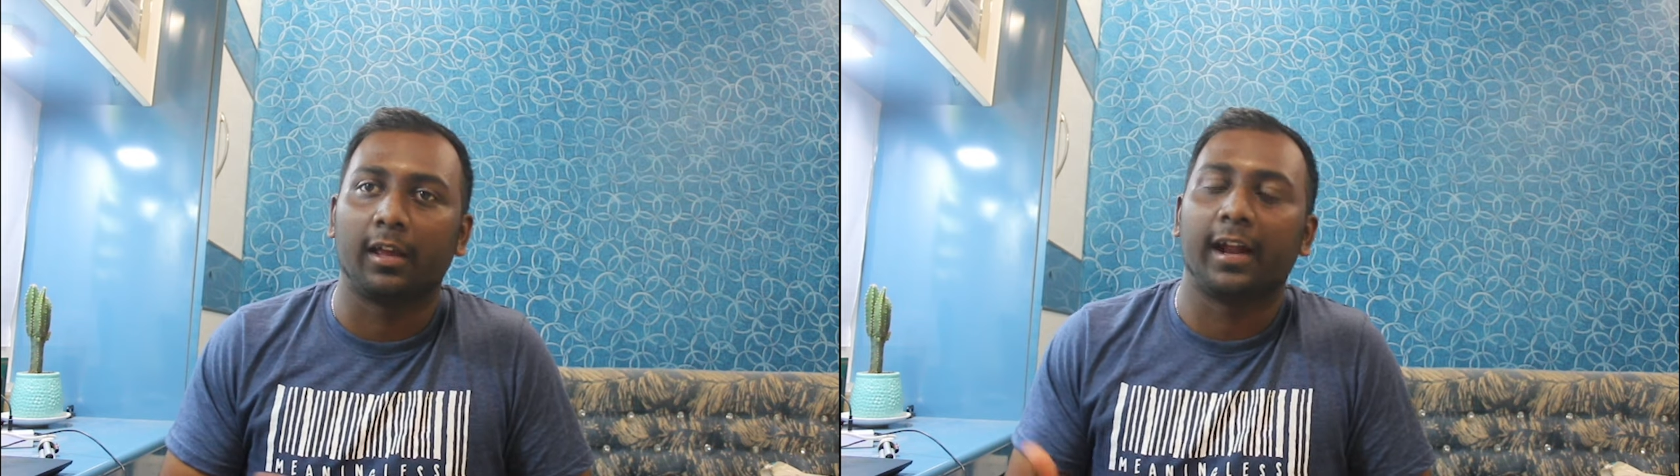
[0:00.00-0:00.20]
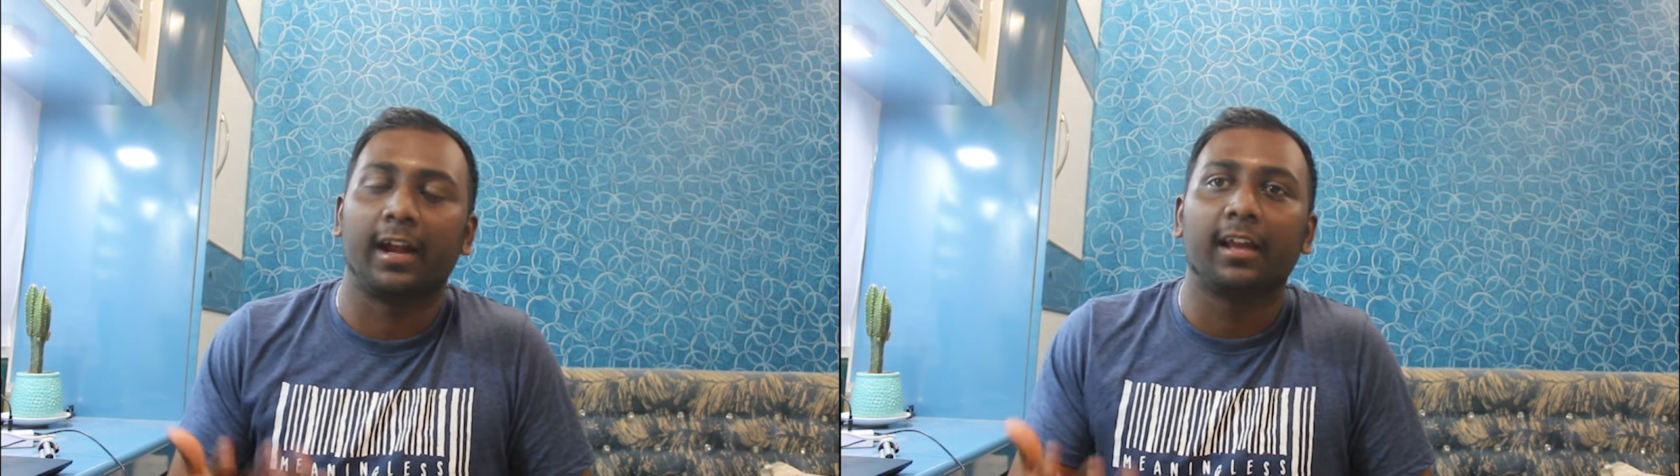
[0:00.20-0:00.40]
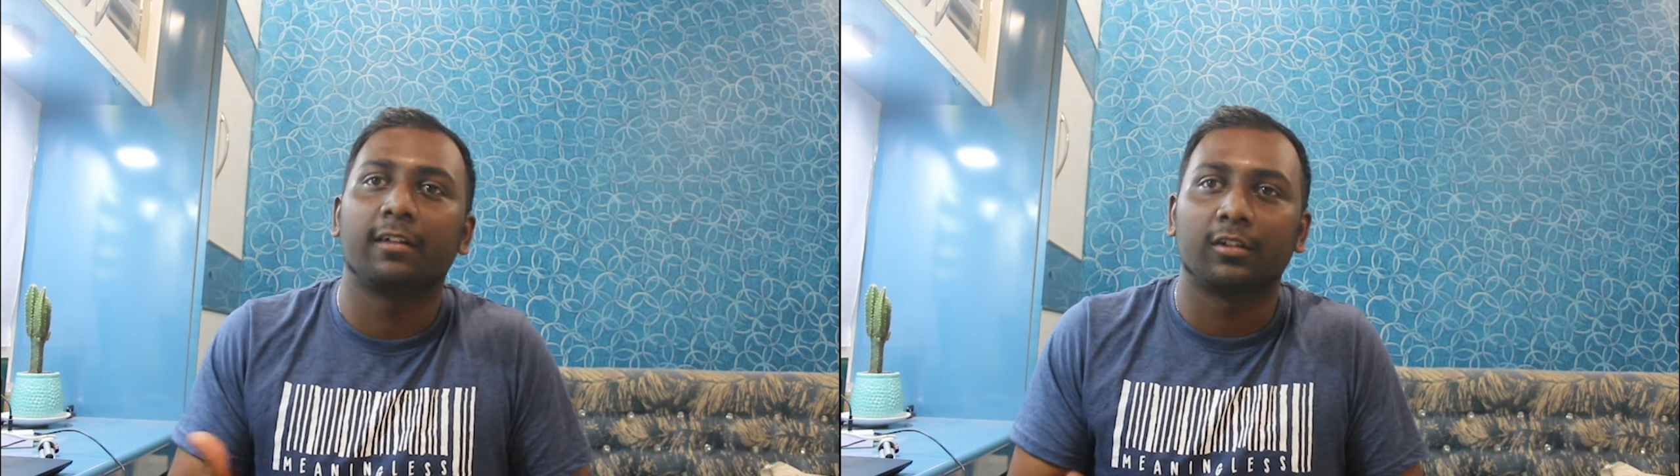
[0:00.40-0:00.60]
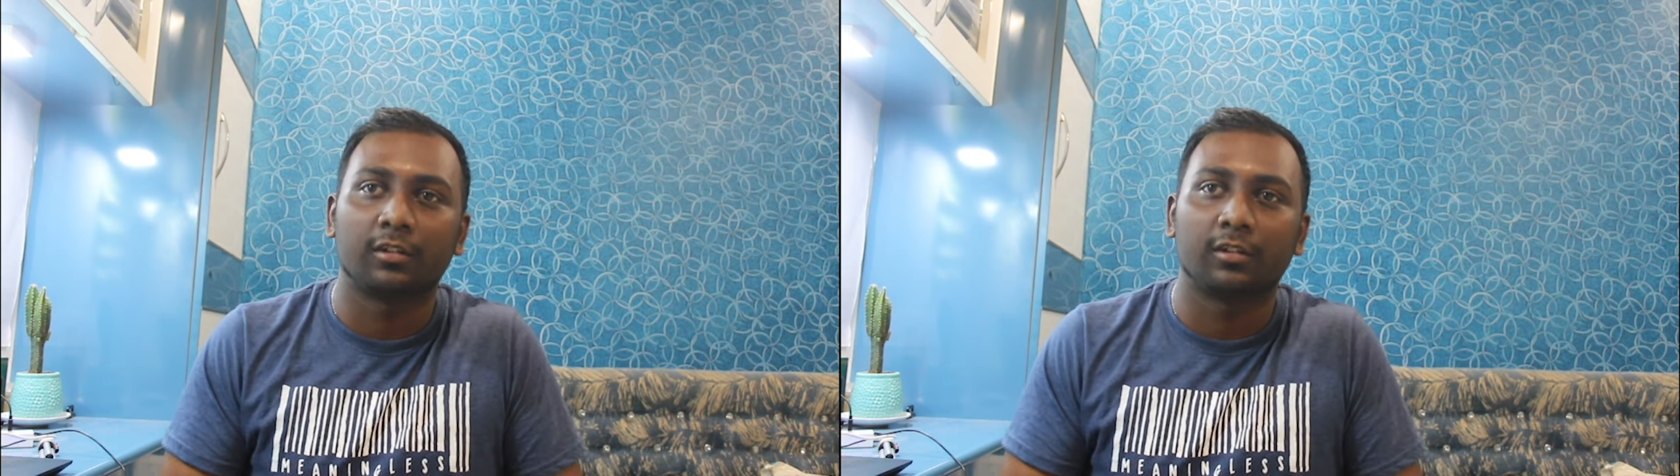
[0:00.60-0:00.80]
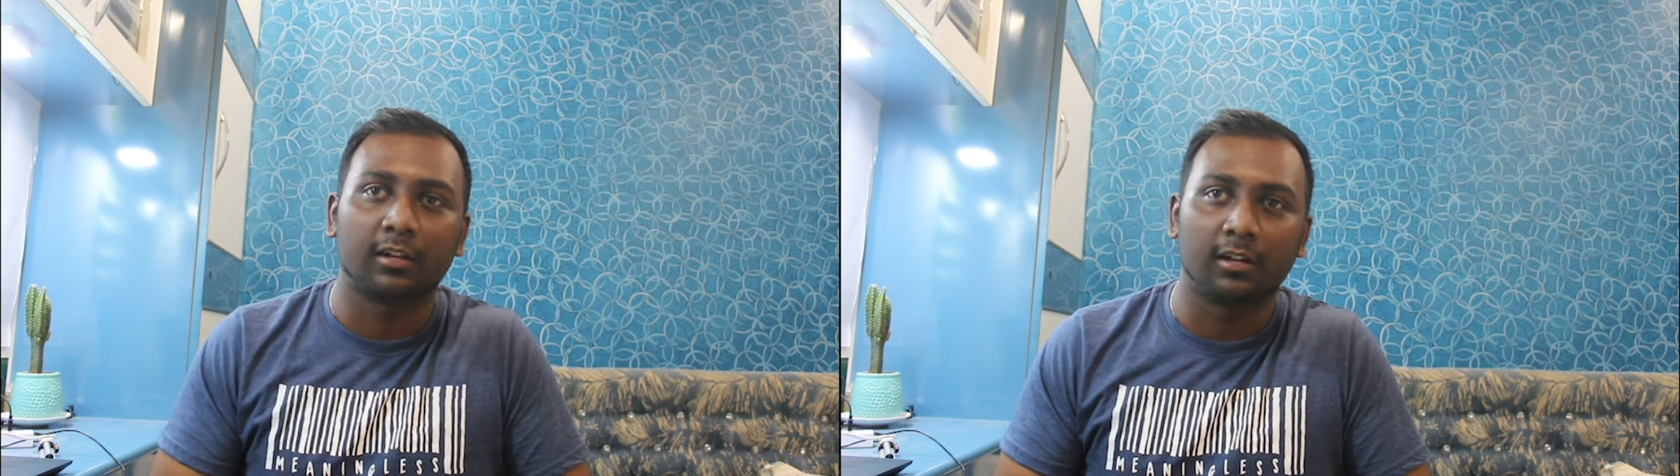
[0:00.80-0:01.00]
இடையில
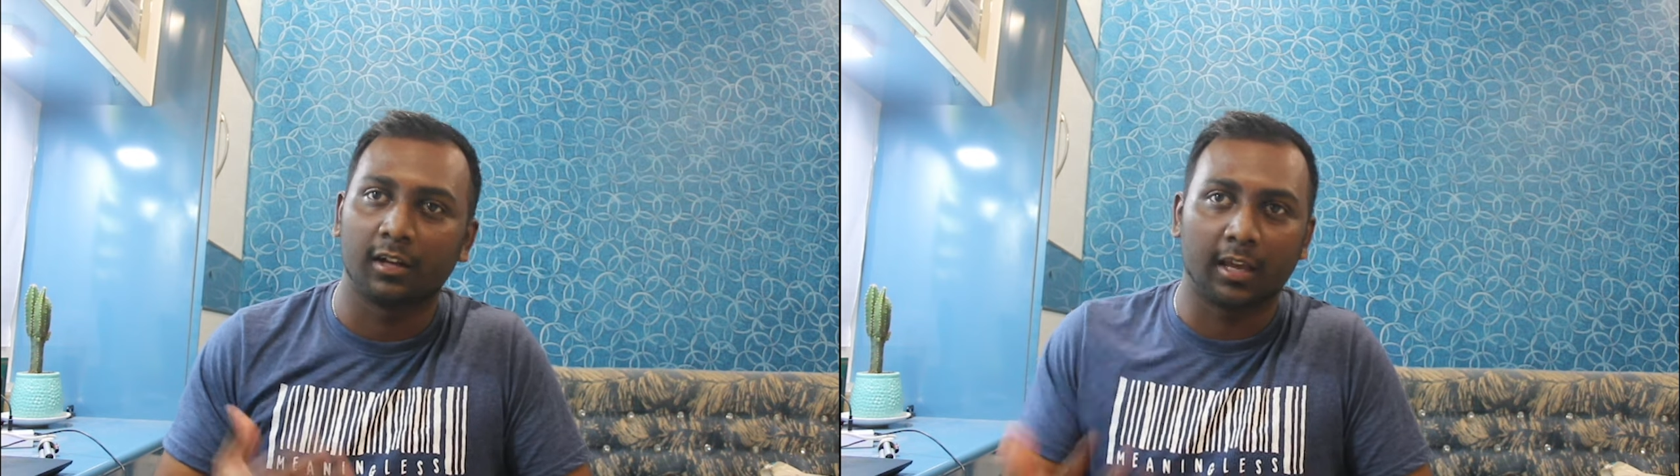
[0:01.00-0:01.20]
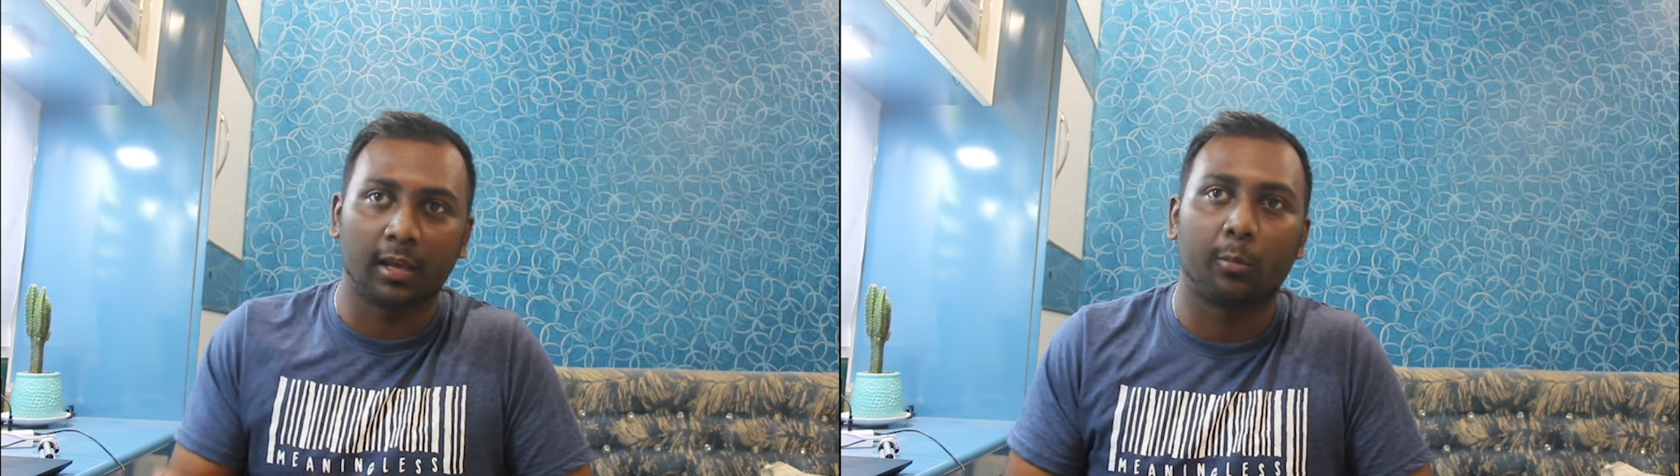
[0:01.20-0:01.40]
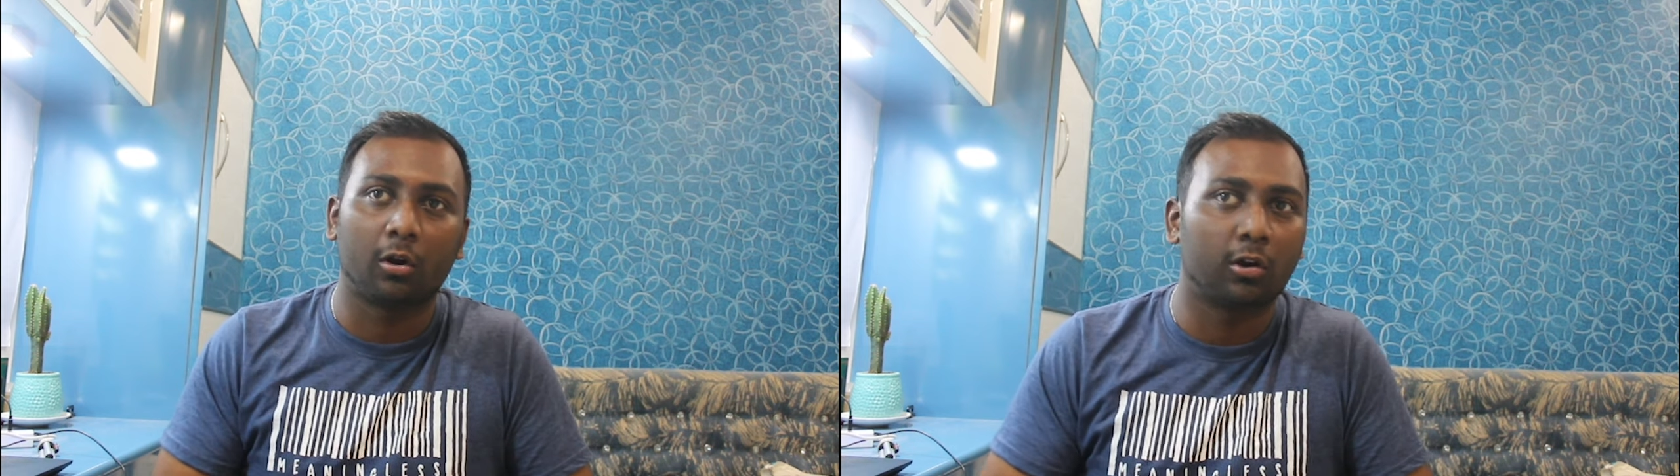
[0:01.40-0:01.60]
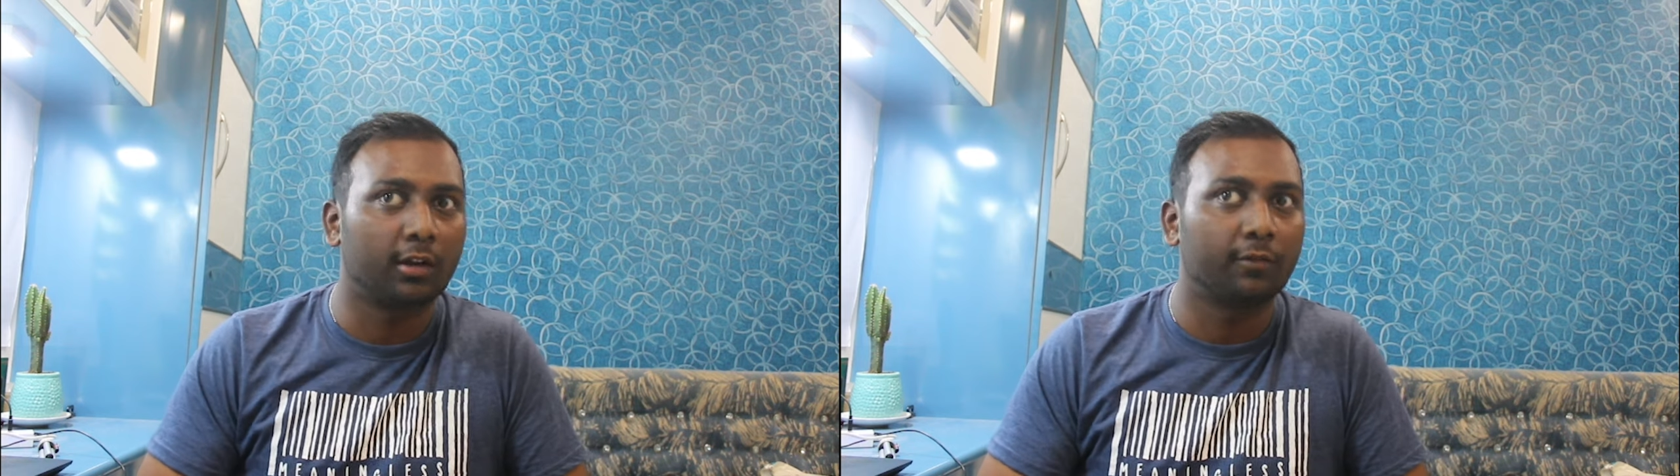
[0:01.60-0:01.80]
வந்து கேம் ரெக்கார்டிங்